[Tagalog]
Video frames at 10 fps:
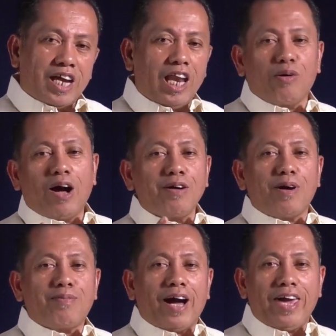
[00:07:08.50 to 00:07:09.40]
Dalawang
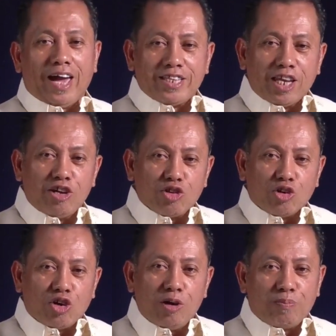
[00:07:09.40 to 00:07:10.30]
babae ang
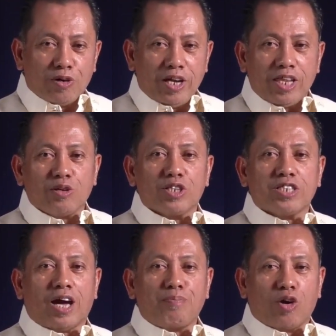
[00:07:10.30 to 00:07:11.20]
tinutukoy po dito
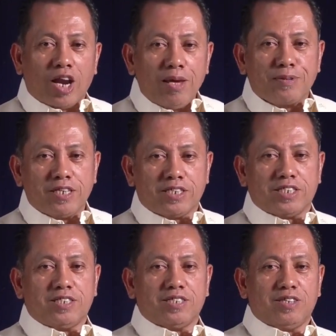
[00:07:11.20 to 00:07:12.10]
sa
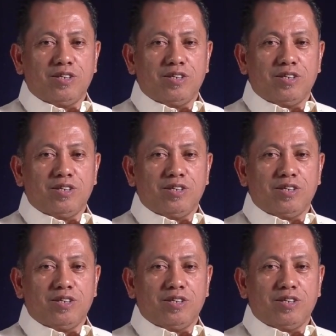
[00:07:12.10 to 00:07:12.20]
Apokalipsis.